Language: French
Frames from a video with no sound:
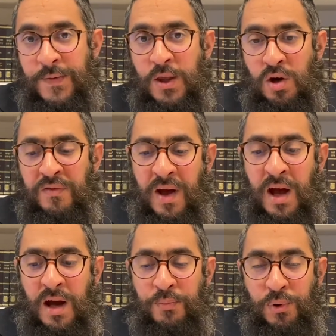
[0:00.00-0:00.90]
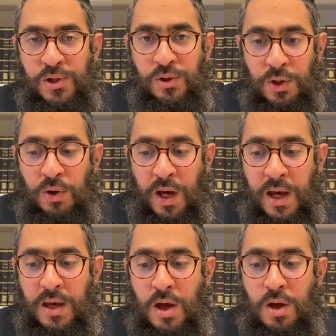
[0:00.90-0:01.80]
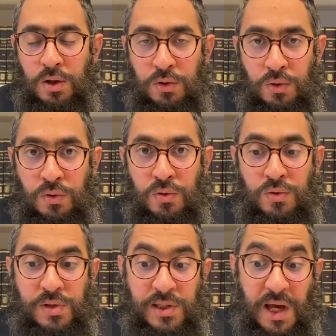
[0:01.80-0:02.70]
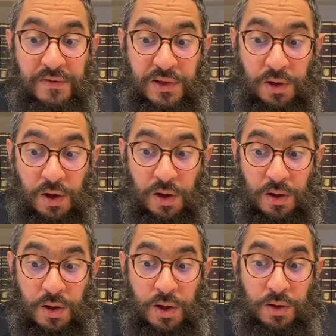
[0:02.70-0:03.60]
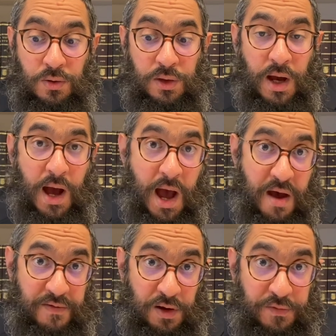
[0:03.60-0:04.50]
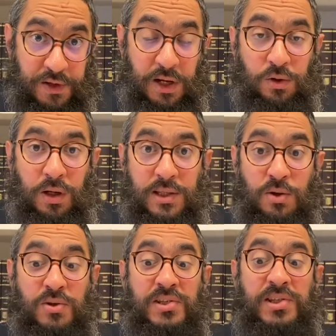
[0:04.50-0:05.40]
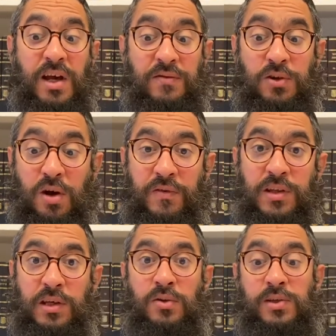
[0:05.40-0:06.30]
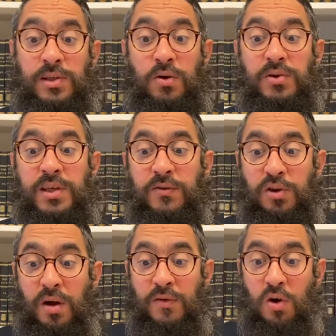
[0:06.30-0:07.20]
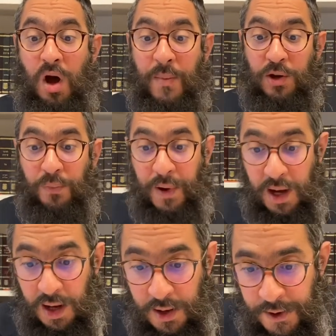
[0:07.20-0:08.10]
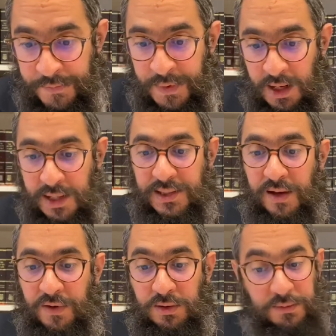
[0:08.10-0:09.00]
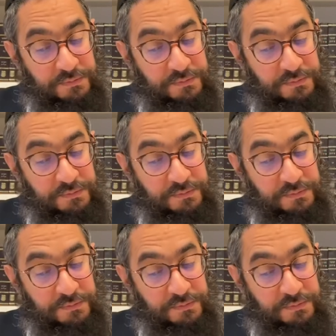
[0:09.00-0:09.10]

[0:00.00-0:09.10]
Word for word: qu'on va poinçonner l'oreille du serviteur. Donc, à Eved, le fait que la Torah ici, le serviteur va dire, donc c'est le serviteur, Velohama, et non pas la servante.